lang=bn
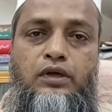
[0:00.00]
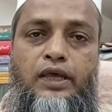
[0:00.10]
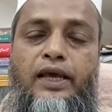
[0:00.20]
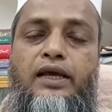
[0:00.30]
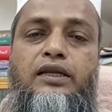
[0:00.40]

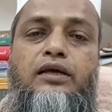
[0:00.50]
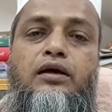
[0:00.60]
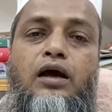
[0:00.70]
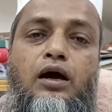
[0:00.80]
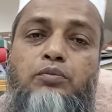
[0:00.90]
এখানে
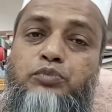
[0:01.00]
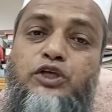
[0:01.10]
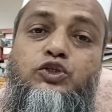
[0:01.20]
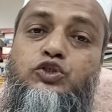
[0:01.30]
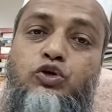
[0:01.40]

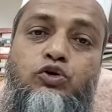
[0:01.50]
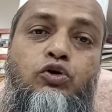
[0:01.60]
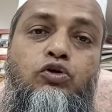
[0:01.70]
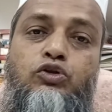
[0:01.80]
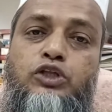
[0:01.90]
বেজ
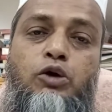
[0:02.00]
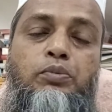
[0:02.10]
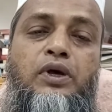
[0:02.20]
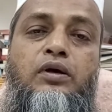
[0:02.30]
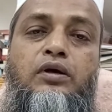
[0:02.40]
সংখ্যক হতে হবে
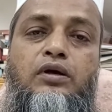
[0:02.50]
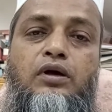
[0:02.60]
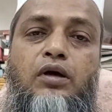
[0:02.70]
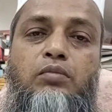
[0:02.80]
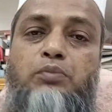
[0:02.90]

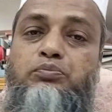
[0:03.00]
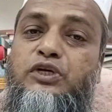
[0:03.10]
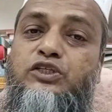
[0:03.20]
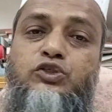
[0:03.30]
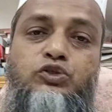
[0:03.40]
বা
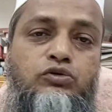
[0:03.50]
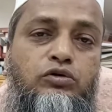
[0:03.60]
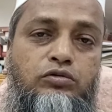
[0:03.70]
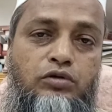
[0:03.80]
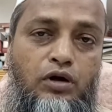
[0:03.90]
বেজ সংখ্যক
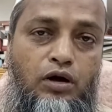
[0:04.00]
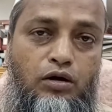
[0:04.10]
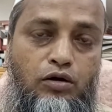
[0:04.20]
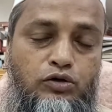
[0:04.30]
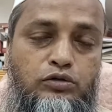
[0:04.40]

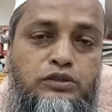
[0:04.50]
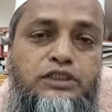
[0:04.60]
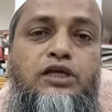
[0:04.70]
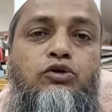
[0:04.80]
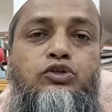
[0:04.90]

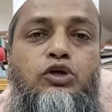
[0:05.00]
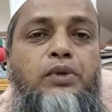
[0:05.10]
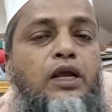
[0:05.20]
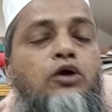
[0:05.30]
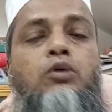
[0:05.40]
অংশীদার হতে হবে
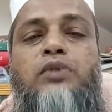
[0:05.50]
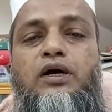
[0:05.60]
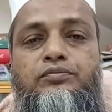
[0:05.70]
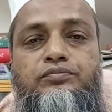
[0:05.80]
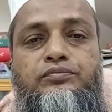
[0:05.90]
এরকম না
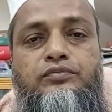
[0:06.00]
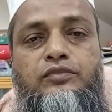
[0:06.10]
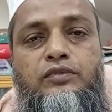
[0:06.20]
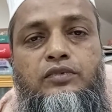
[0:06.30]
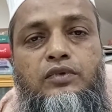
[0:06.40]

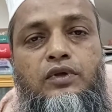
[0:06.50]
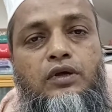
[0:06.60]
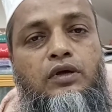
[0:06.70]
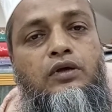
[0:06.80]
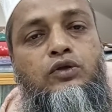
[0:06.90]

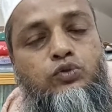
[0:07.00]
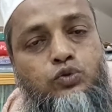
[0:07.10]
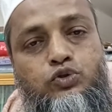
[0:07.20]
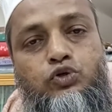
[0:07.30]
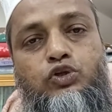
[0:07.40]

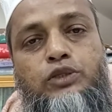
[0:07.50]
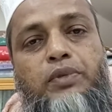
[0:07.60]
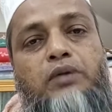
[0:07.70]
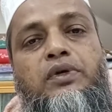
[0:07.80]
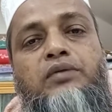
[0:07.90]
দুজন হতে
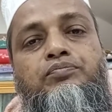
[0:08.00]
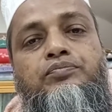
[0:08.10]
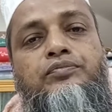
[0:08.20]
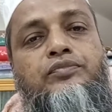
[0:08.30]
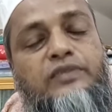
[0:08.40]
পারবে
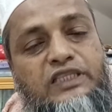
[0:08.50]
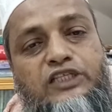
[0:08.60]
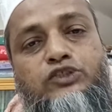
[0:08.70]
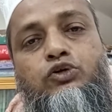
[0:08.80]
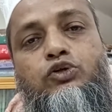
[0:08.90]

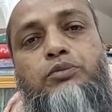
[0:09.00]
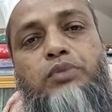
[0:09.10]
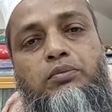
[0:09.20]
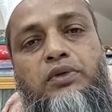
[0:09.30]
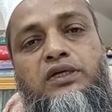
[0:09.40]
তিনজন হতে
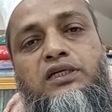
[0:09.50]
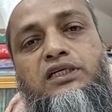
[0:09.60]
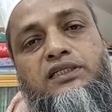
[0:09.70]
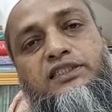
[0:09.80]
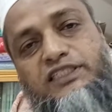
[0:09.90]
পারবে
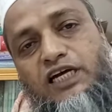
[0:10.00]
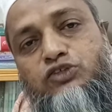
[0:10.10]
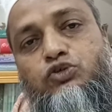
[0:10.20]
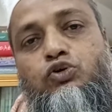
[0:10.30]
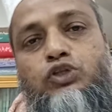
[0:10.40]

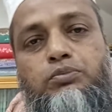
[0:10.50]
চারজন হতে